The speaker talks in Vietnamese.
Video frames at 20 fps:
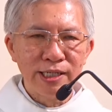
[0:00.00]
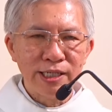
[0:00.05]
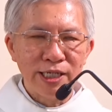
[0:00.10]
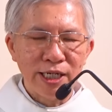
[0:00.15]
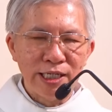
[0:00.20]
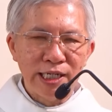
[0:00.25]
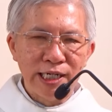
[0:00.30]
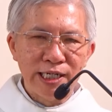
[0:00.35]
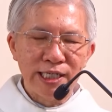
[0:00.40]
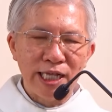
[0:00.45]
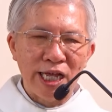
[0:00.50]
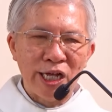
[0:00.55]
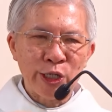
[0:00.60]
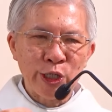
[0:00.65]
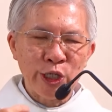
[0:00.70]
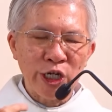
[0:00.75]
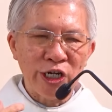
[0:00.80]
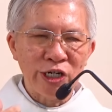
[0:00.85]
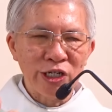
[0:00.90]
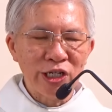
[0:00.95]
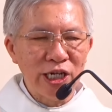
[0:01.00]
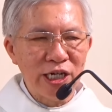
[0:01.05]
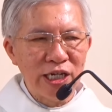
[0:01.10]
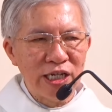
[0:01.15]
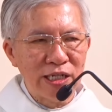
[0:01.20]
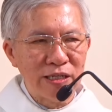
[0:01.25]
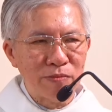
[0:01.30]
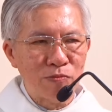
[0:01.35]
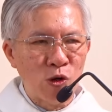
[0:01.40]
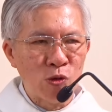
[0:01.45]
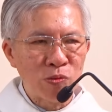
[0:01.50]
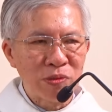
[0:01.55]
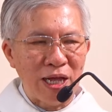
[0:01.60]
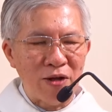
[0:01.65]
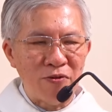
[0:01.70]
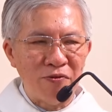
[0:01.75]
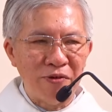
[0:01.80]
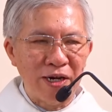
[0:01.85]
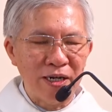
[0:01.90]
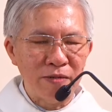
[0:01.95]
cho nên đã trở nên một
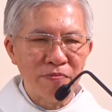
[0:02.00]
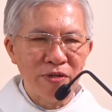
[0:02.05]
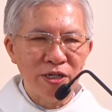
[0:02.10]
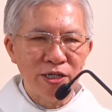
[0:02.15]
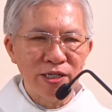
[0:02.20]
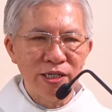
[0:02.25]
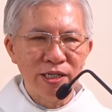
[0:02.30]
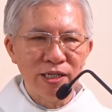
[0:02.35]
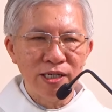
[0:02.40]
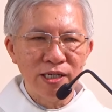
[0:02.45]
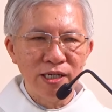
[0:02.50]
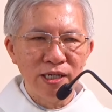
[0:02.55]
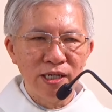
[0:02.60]
tạo vật mới.